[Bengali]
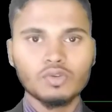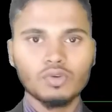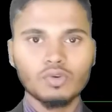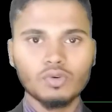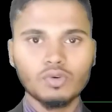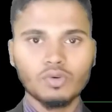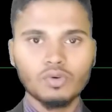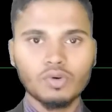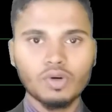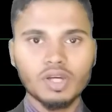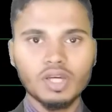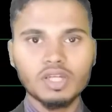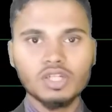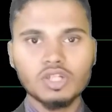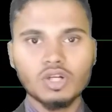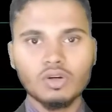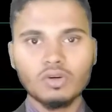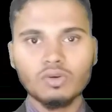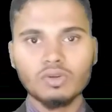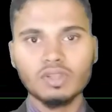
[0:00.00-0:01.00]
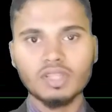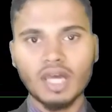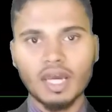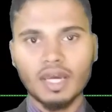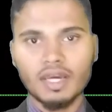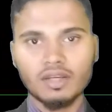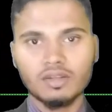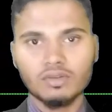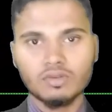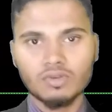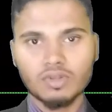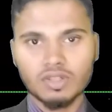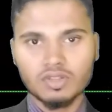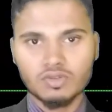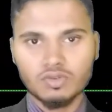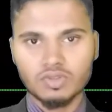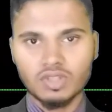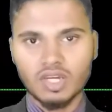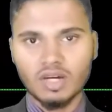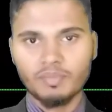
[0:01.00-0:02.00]
তো এই সকল দায়িত্বটা
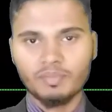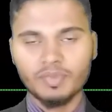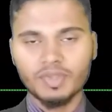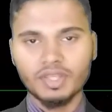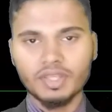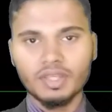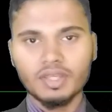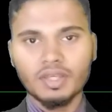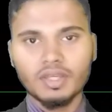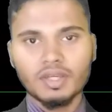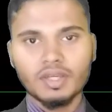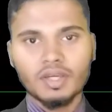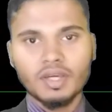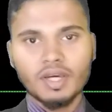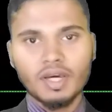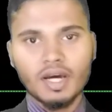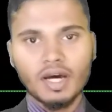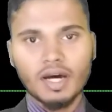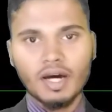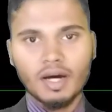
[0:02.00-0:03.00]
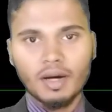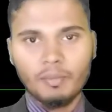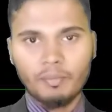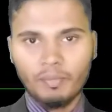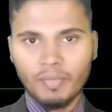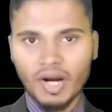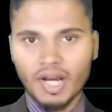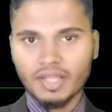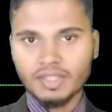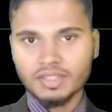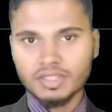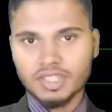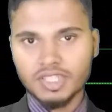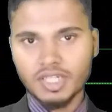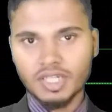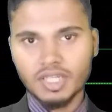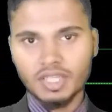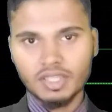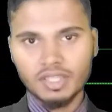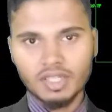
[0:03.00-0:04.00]
যদি আপনি পান
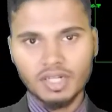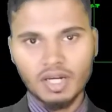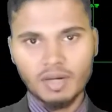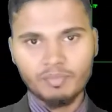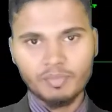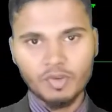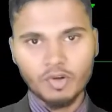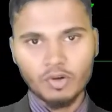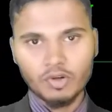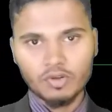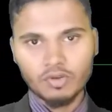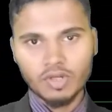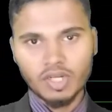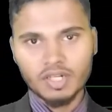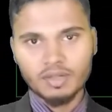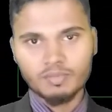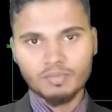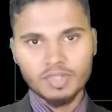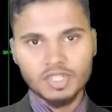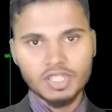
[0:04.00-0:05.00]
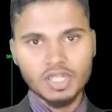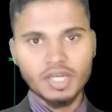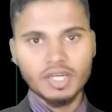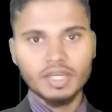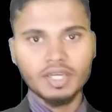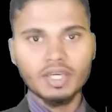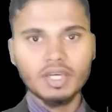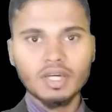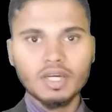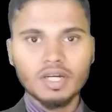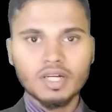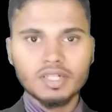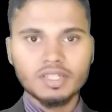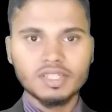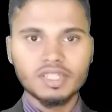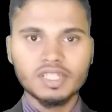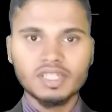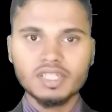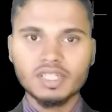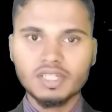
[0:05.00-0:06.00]
সেক্ষেত্রে আপনি অটোক্যাট বিষয়ে
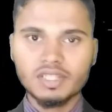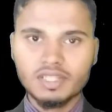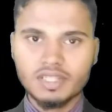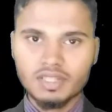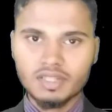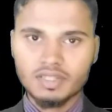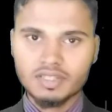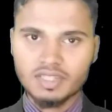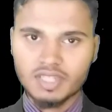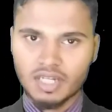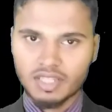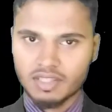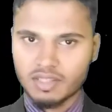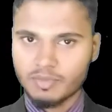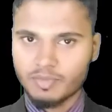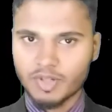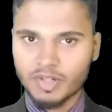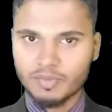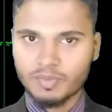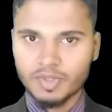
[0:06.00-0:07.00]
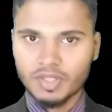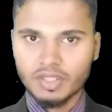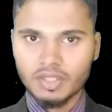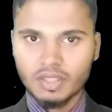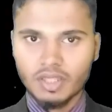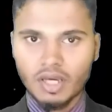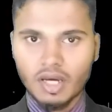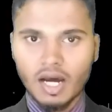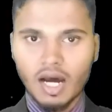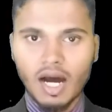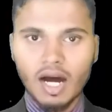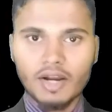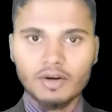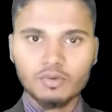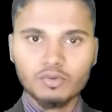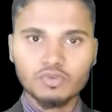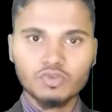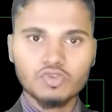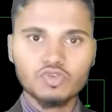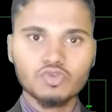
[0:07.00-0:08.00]
ডিটেলস জানতে পারবেন আর
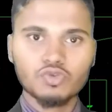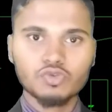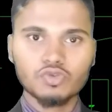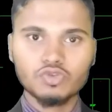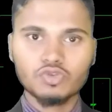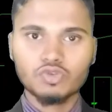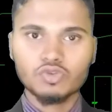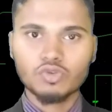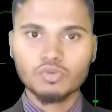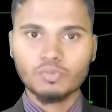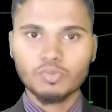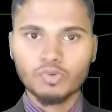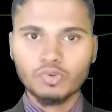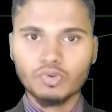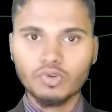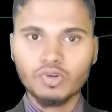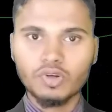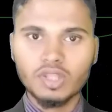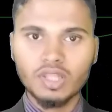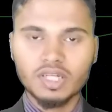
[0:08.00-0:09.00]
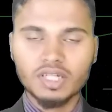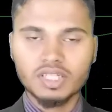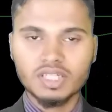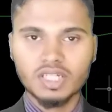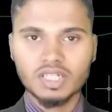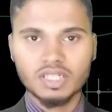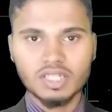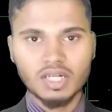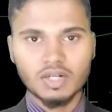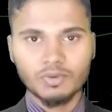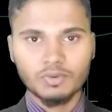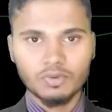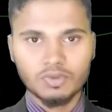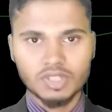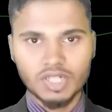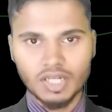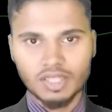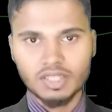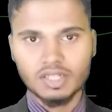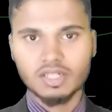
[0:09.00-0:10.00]
কোনো ছোট ছোট ভুল হইলে সেটাও
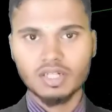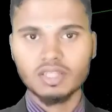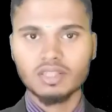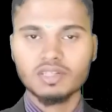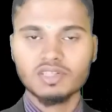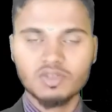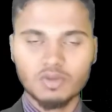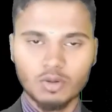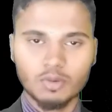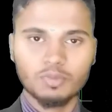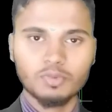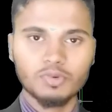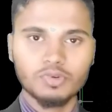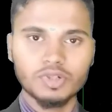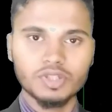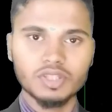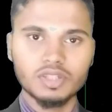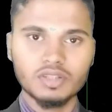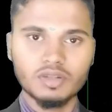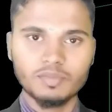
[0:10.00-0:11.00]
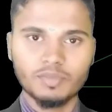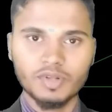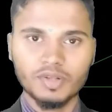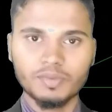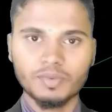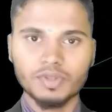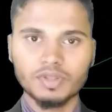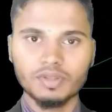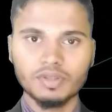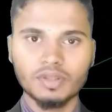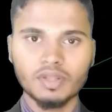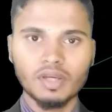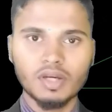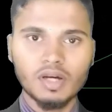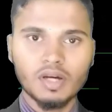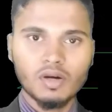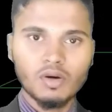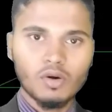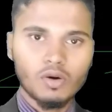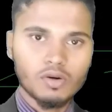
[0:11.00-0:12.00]
সাথে সাথে সলভ করে নিতে পারবেন
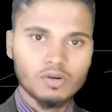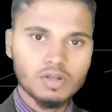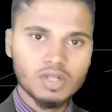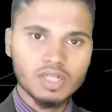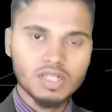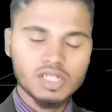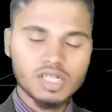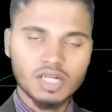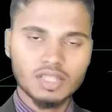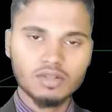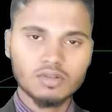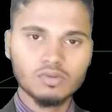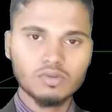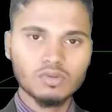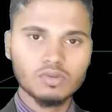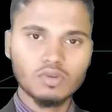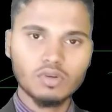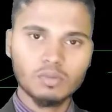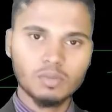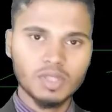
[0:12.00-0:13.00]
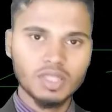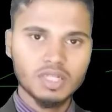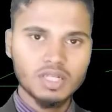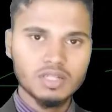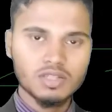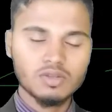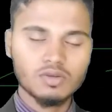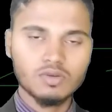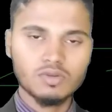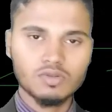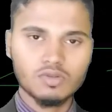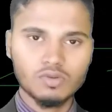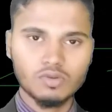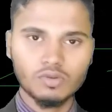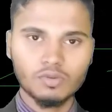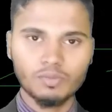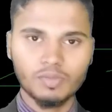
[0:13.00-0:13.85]
অটোক্যাটে সাধারণত নর্মালি কিছু কিছু